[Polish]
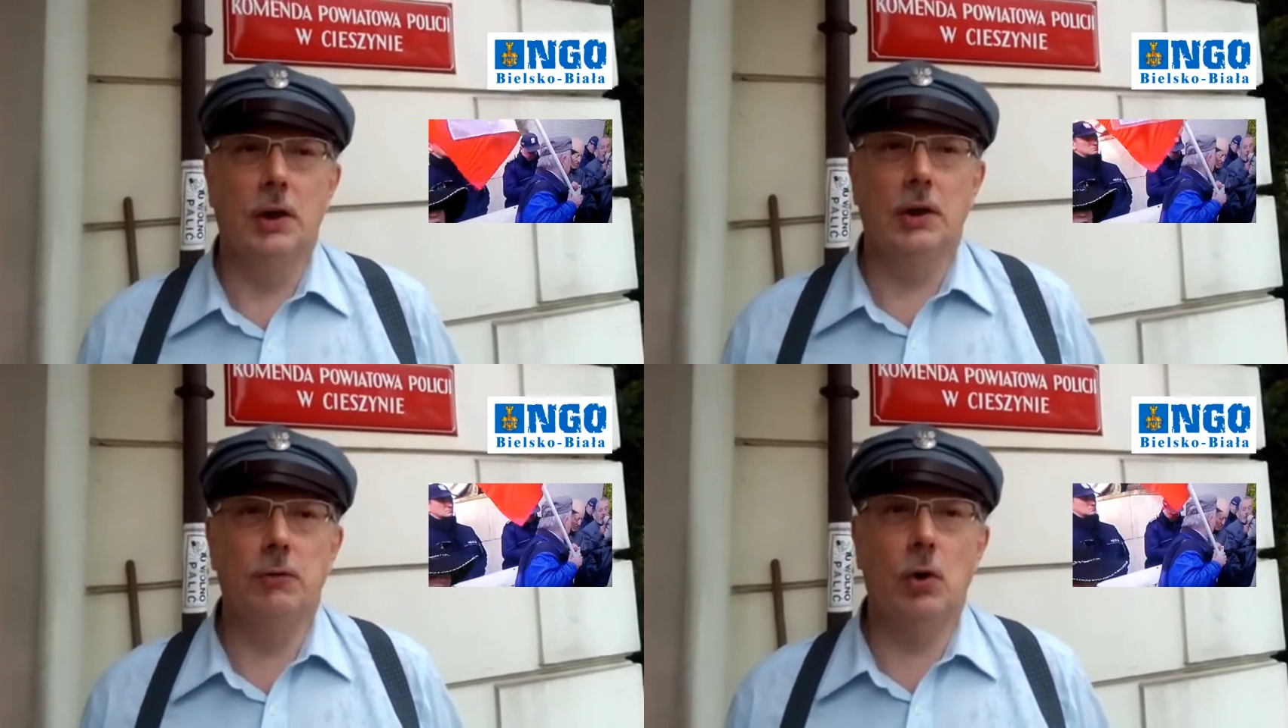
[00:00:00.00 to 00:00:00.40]

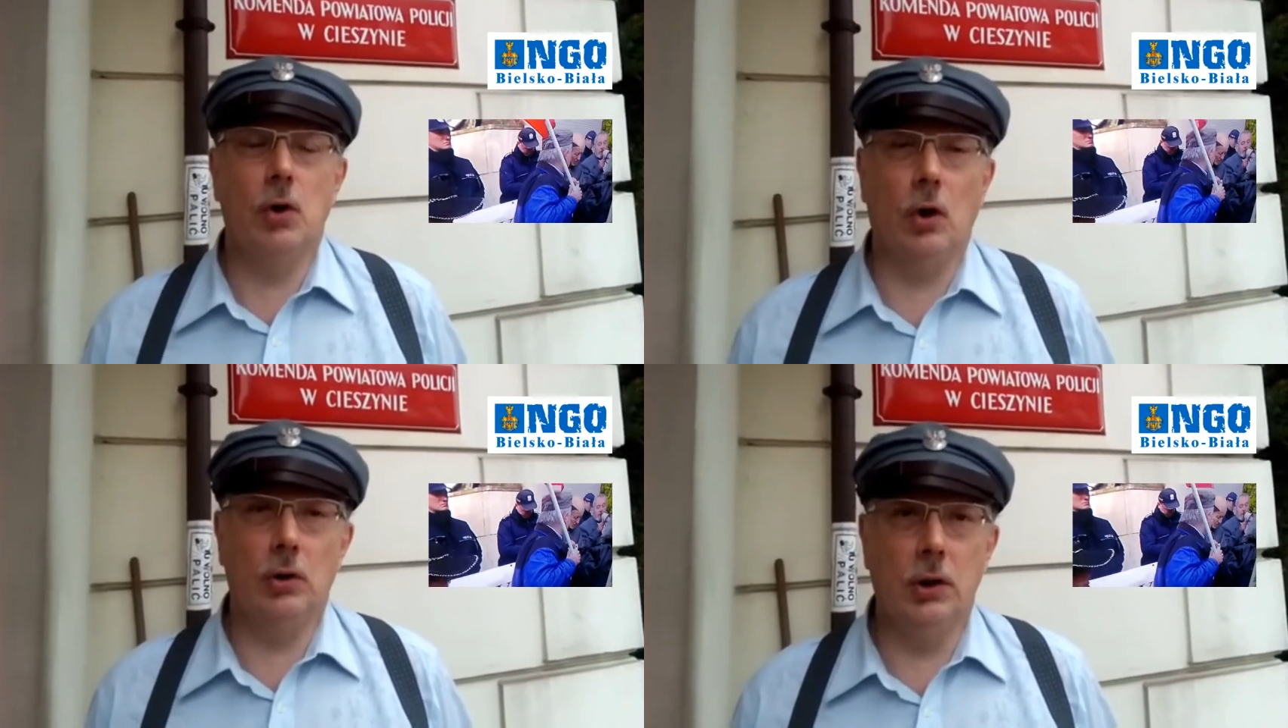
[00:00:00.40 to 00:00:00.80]
e,
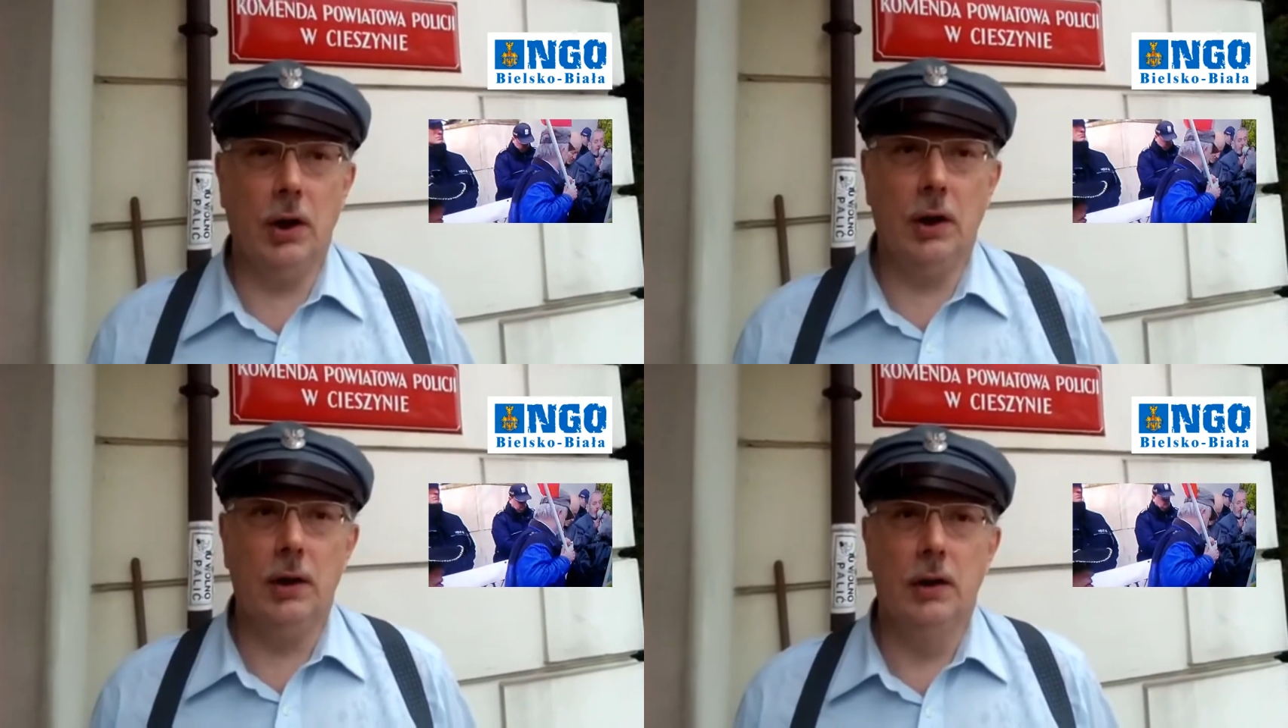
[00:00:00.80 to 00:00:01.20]

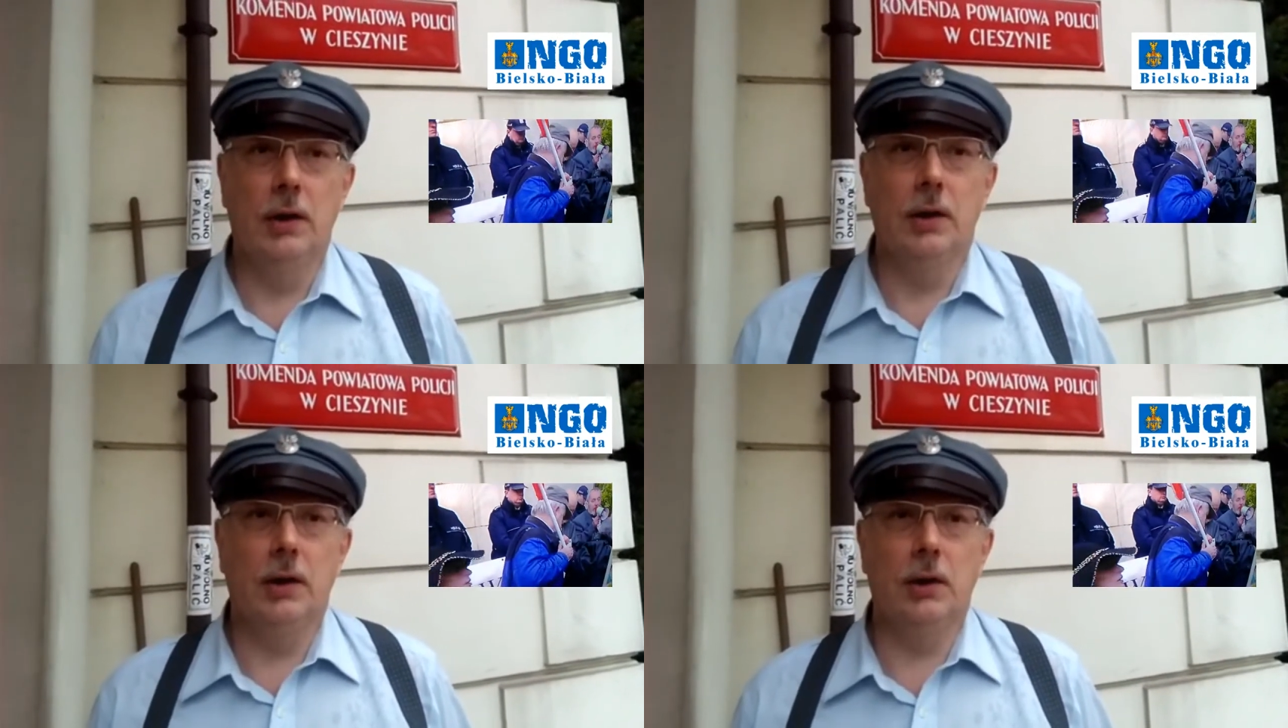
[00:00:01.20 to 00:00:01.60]
dwukrotnie
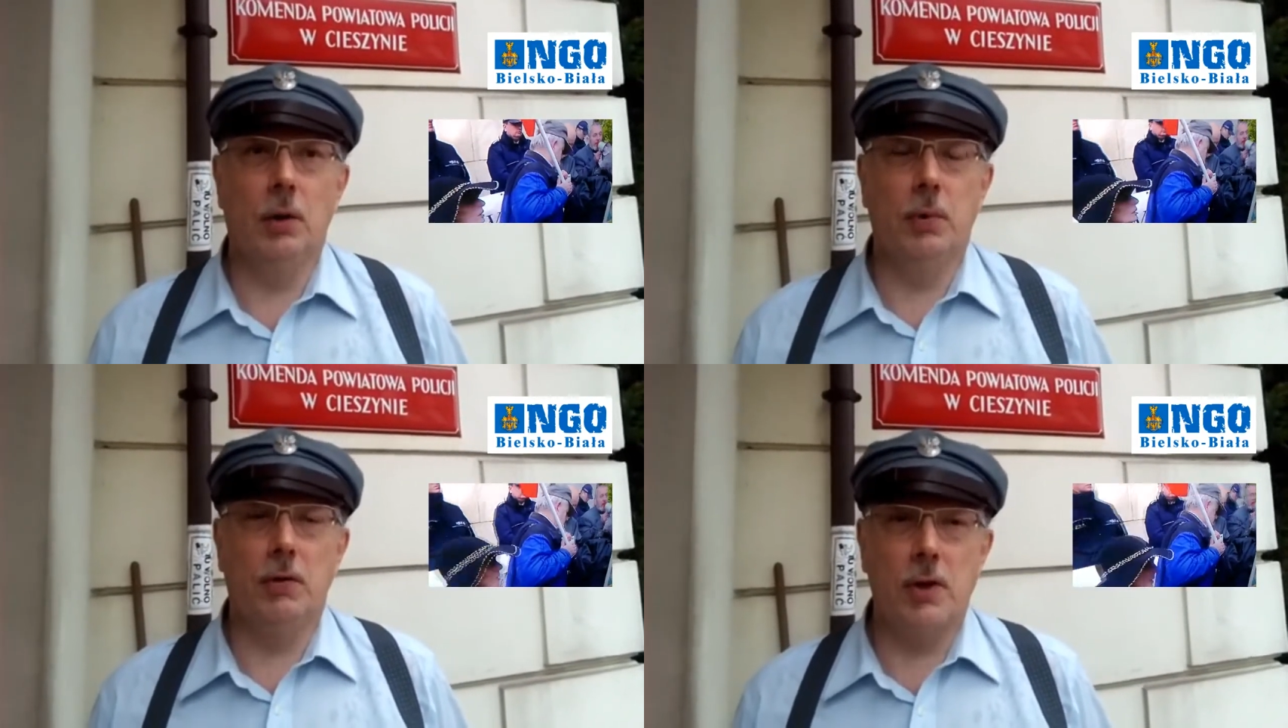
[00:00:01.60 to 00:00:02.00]
e,
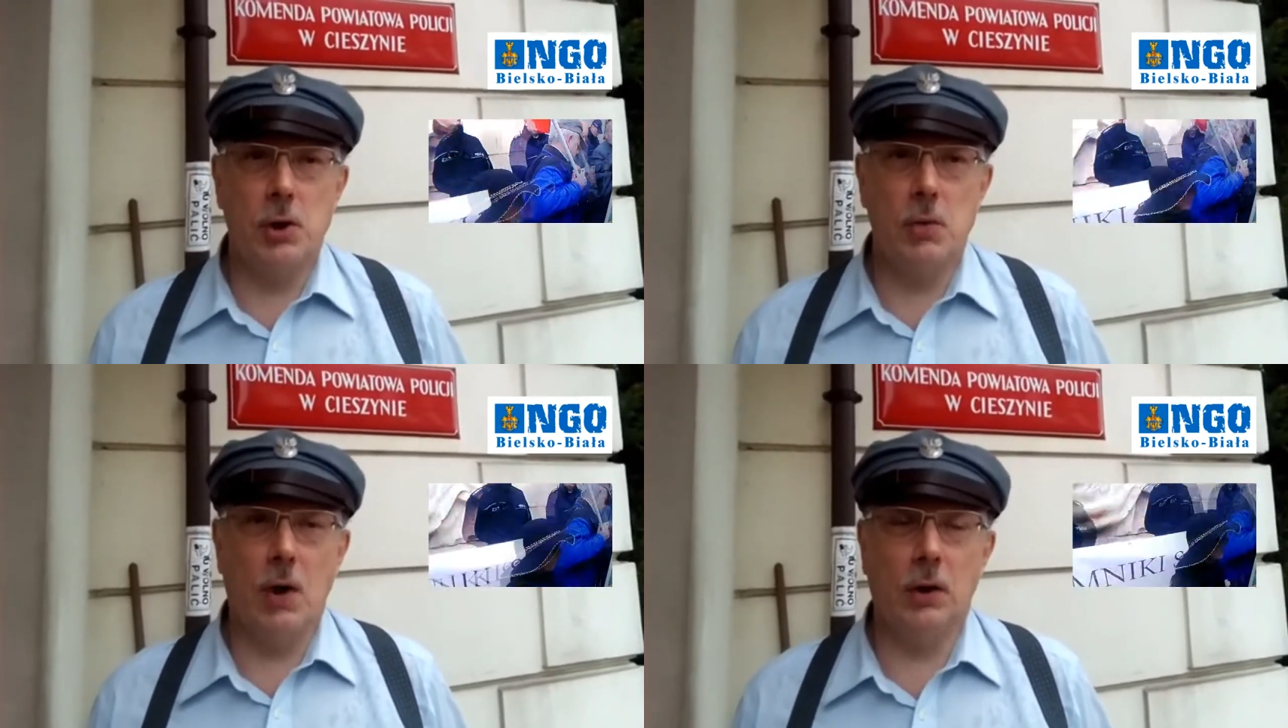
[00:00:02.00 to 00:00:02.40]

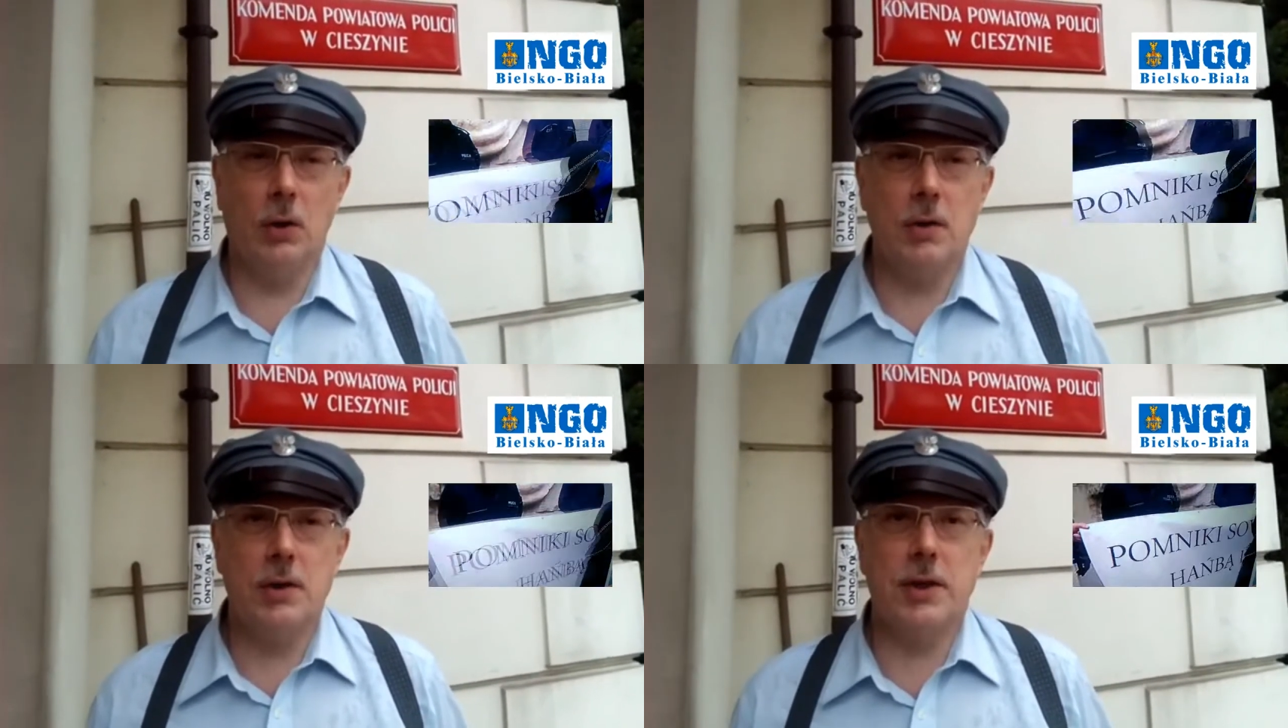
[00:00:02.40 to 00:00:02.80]
doprowadziła
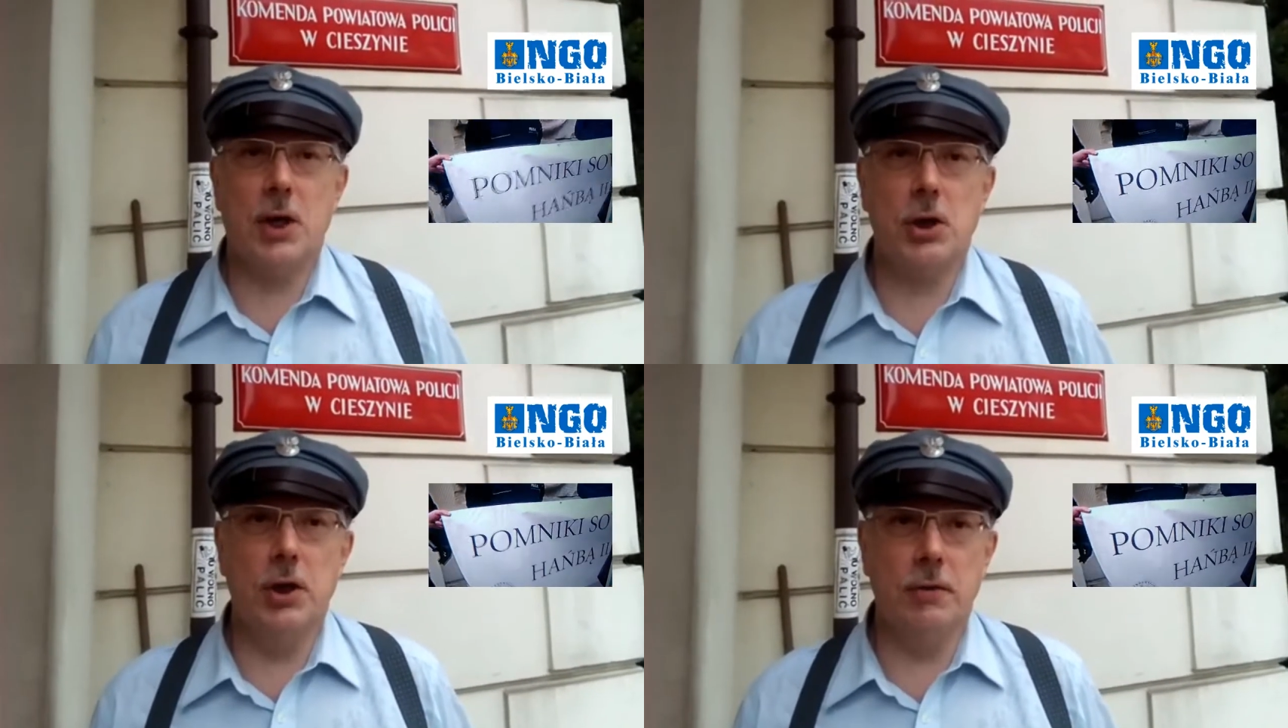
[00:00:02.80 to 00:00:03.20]
do
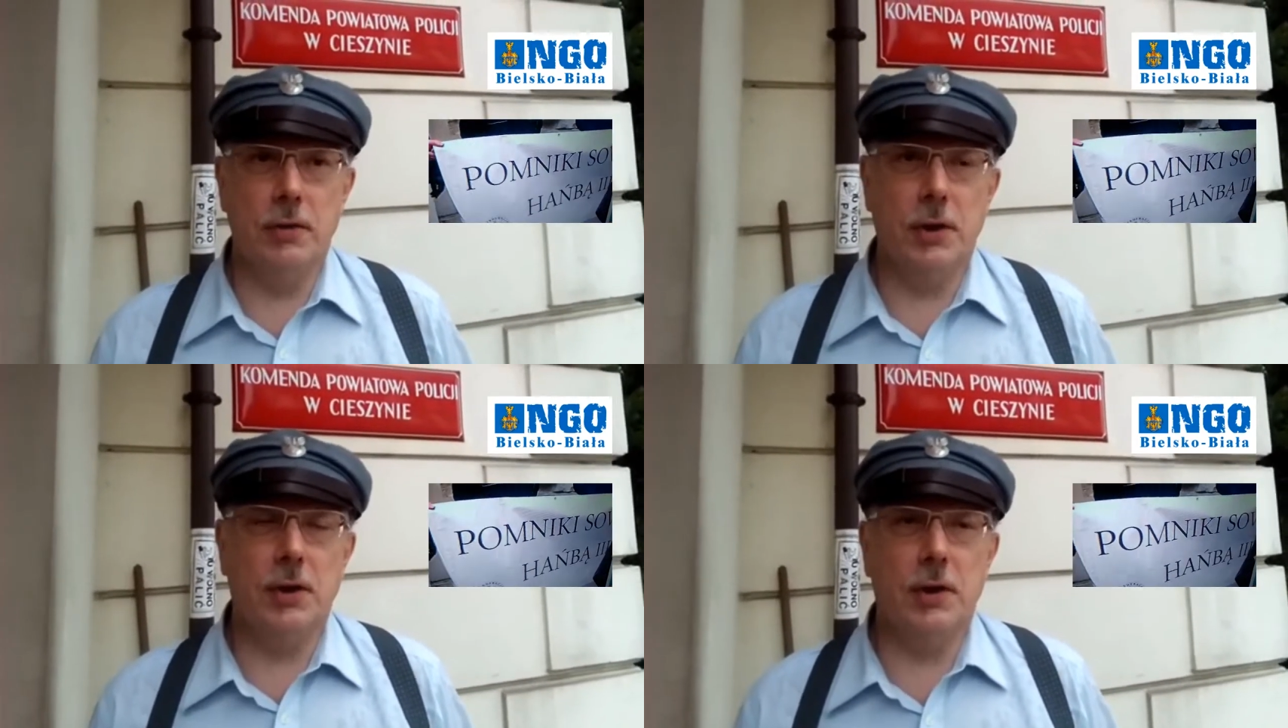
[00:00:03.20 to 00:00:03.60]

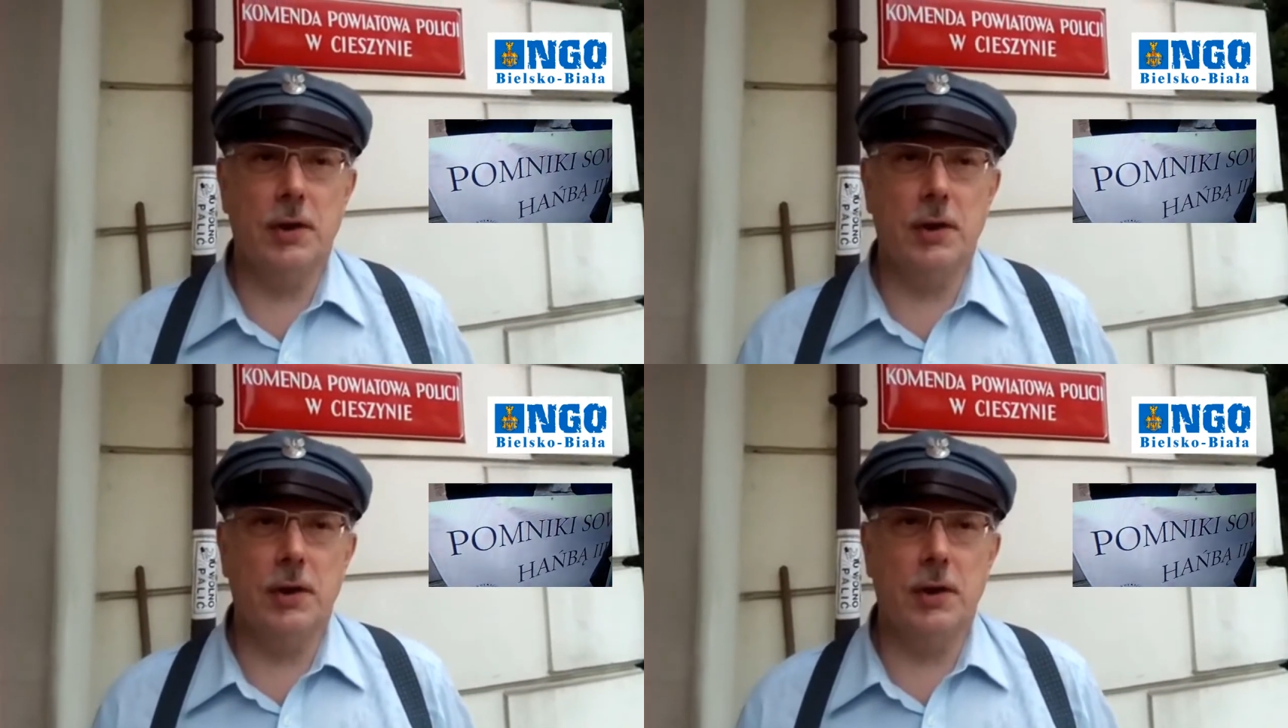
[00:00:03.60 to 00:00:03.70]
straszliwych